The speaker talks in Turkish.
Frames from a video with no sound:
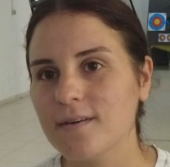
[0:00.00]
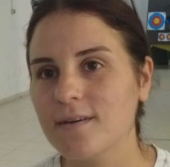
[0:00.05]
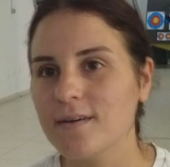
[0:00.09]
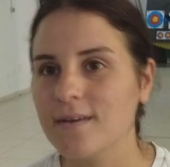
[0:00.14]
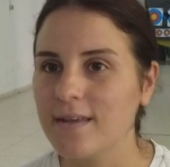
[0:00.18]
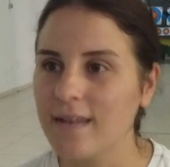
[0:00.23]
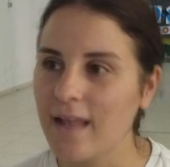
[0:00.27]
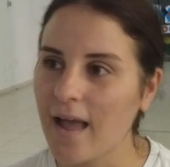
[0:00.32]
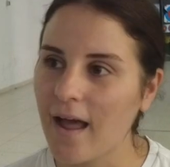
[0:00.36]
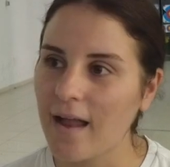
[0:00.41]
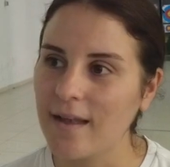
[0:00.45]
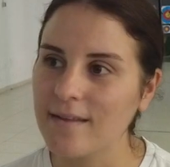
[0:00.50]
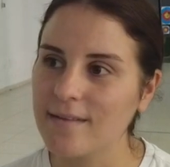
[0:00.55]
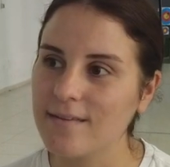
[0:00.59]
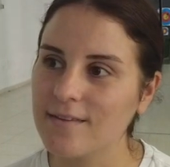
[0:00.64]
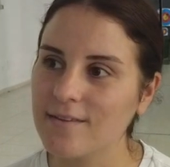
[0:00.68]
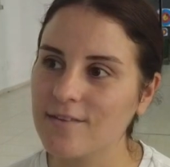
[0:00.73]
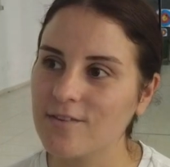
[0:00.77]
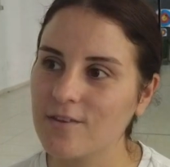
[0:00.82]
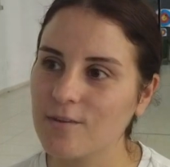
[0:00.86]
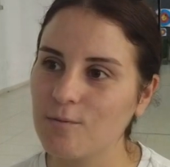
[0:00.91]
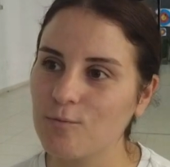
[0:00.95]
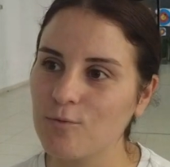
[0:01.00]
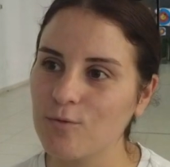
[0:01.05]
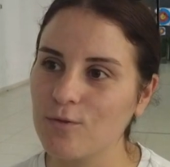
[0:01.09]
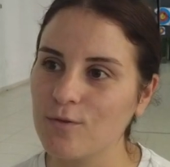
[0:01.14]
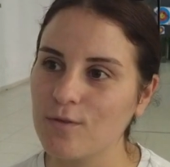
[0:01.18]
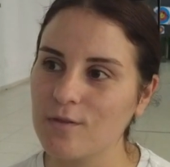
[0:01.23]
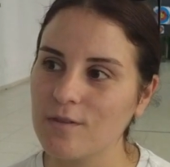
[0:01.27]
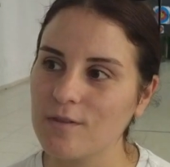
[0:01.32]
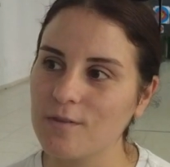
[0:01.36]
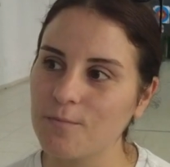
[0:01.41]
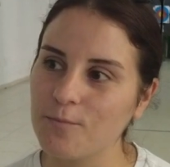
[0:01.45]
e, ilerledikçe bu
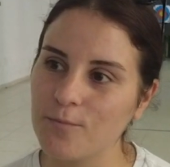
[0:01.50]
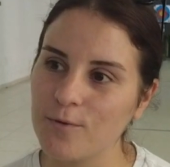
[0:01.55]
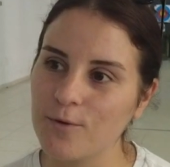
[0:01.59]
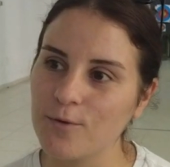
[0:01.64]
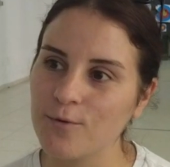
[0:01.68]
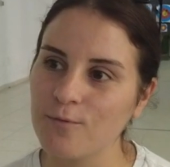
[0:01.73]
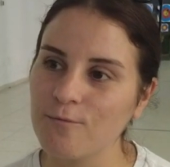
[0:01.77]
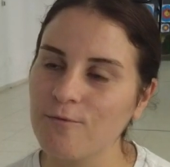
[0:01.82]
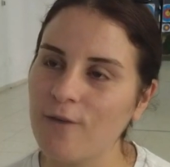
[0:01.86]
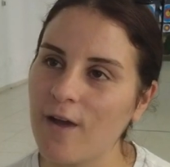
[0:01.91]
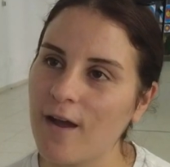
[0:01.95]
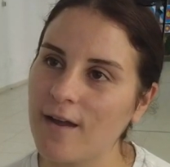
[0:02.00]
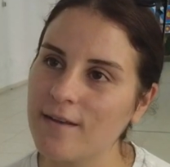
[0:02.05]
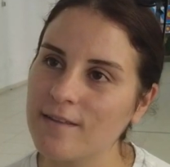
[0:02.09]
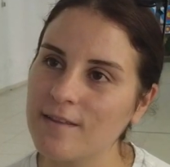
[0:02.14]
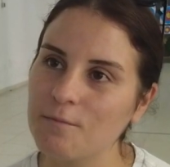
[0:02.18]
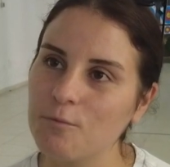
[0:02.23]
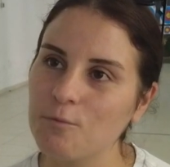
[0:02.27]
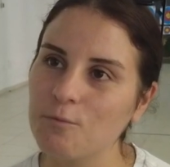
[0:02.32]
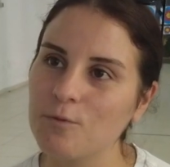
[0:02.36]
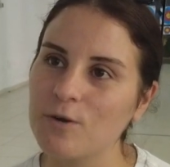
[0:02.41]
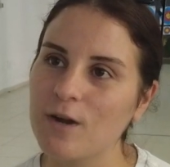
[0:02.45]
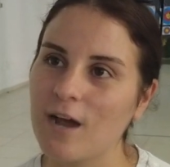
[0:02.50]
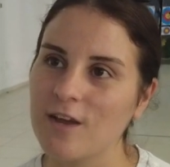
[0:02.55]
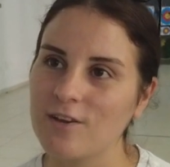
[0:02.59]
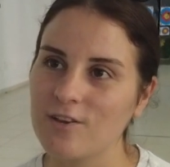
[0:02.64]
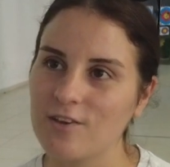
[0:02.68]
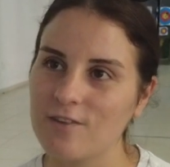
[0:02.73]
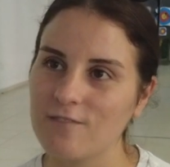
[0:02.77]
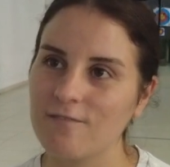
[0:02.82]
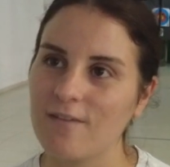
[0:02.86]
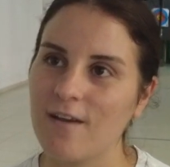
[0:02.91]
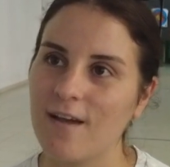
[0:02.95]
sporun verdiği, bu
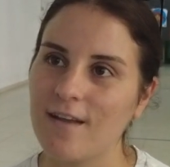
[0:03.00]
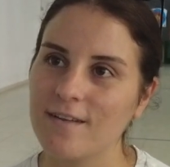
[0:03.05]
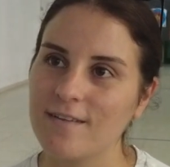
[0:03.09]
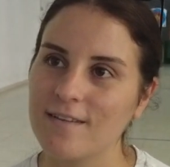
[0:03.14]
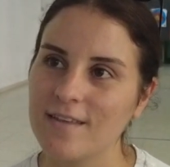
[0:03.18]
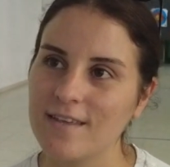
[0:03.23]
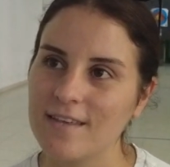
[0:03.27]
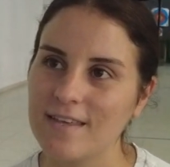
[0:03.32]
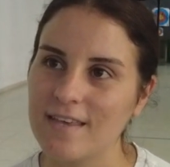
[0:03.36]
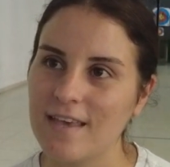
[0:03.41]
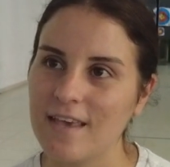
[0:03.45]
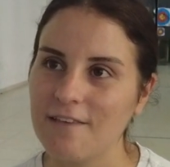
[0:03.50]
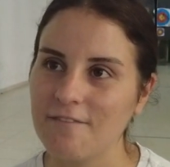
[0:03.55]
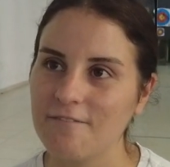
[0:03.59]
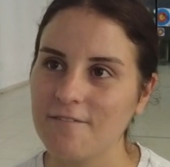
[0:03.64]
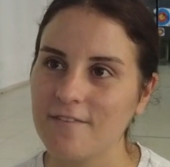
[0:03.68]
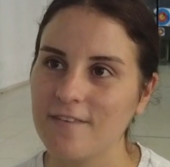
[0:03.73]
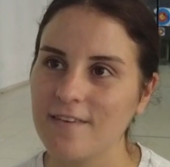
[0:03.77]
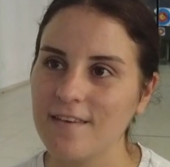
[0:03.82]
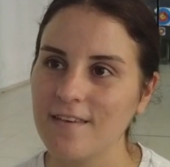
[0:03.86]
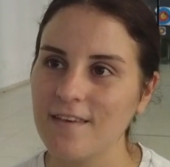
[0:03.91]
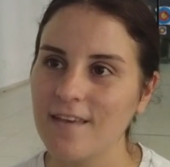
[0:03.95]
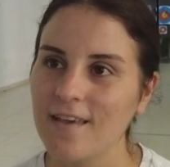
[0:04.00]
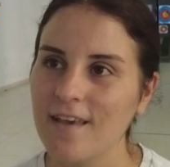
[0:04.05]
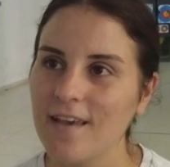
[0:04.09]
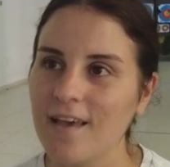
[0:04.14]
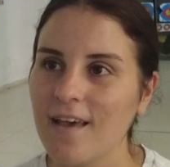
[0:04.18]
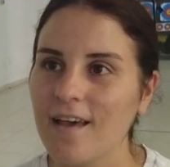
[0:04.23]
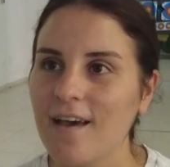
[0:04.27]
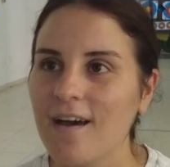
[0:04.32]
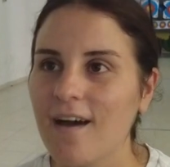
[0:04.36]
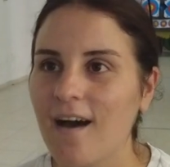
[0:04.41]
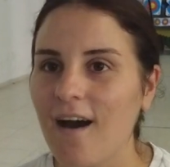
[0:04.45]
branşın verdiği keyfi,
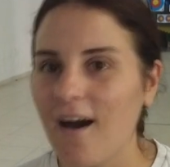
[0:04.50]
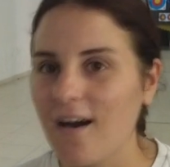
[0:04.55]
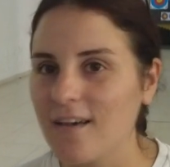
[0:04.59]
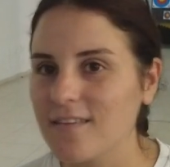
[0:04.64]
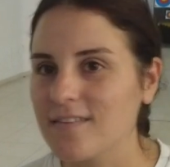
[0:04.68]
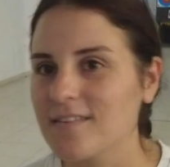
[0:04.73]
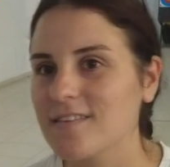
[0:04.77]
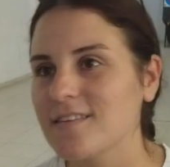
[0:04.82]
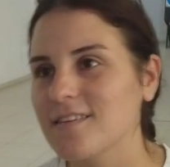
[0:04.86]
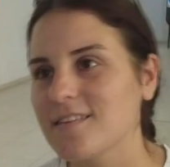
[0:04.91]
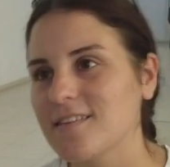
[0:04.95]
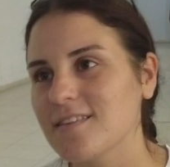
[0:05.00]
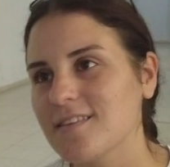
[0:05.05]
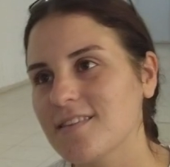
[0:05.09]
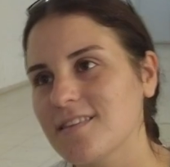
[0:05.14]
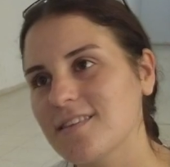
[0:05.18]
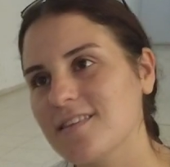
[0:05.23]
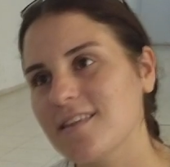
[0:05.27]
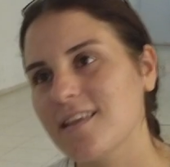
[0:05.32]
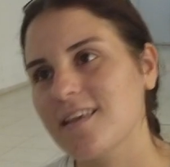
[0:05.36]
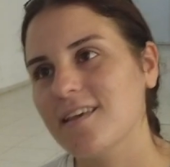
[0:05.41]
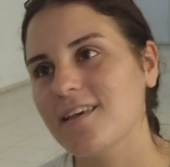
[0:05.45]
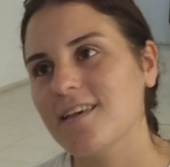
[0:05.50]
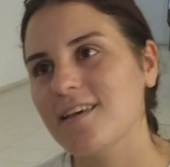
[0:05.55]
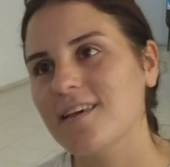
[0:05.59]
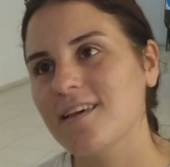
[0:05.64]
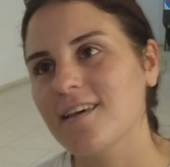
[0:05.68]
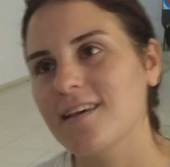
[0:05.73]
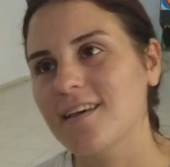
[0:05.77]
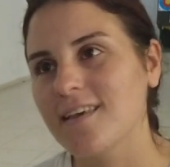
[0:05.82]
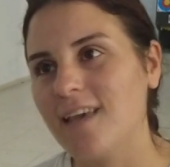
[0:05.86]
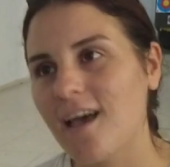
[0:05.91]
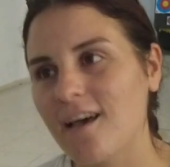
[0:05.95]
hazzı size e,
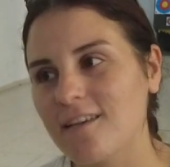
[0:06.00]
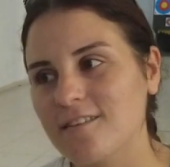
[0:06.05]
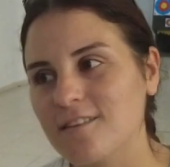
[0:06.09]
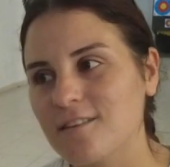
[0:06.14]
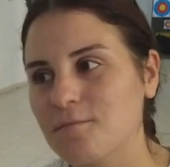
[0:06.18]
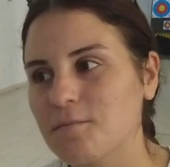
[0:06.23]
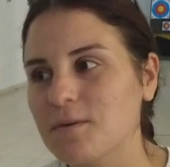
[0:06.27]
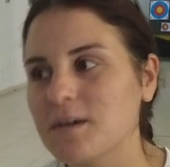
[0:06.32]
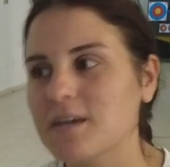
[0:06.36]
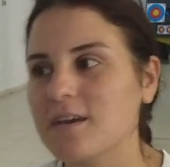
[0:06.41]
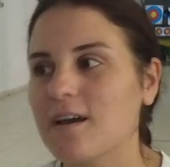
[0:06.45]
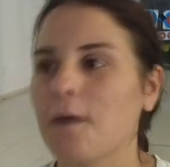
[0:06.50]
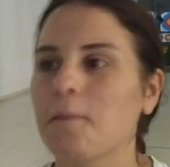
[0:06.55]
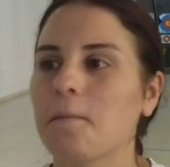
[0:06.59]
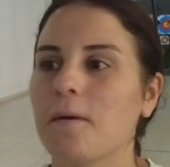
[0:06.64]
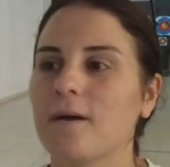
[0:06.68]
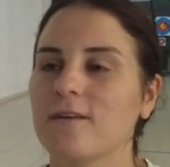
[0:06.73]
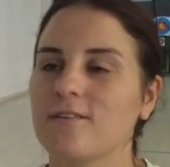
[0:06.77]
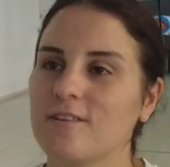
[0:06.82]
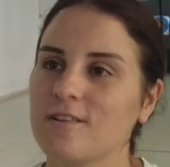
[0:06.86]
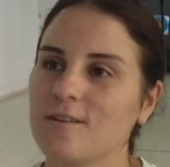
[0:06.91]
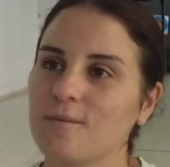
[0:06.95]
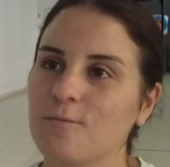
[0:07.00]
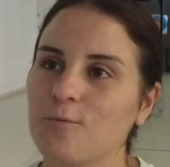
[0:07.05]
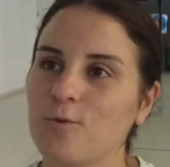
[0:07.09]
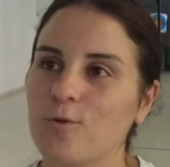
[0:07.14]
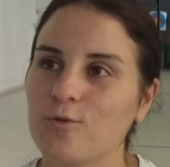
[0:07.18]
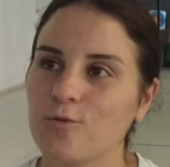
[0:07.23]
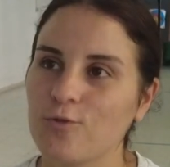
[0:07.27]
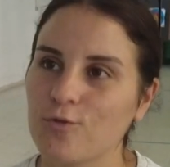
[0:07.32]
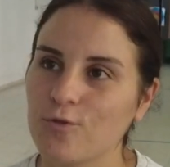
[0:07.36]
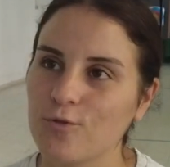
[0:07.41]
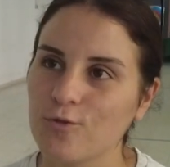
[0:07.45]
yansıtmak amaçlı bu
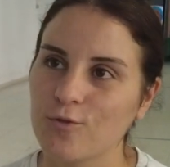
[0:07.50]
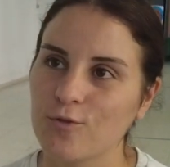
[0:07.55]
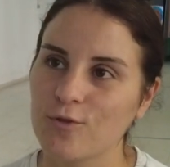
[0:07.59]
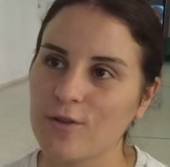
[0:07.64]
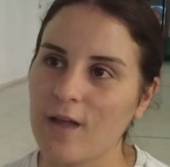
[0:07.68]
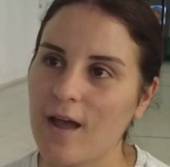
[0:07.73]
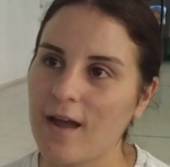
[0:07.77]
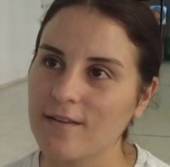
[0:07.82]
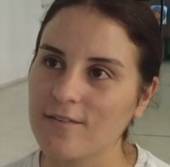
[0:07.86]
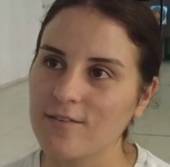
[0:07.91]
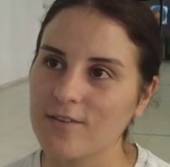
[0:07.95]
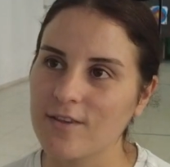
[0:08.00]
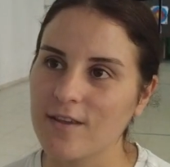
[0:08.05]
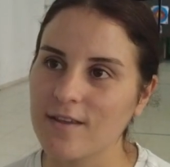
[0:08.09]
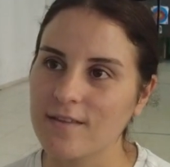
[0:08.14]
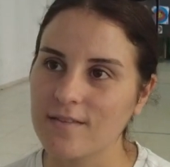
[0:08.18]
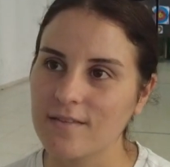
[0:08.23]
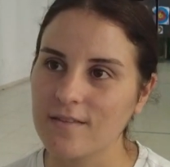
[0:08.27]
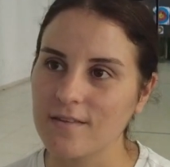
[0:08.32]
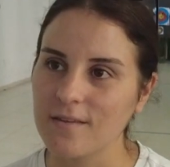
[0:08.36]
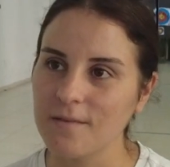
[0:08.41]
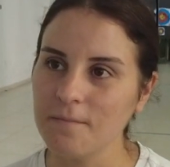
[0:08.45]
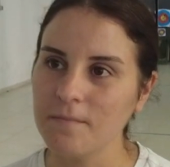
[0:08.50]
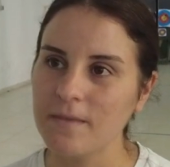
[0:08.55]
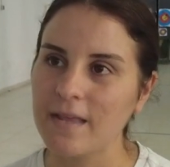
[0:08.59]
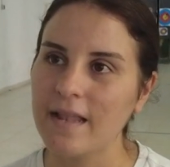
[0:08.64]
okçuluğu tercih ettim.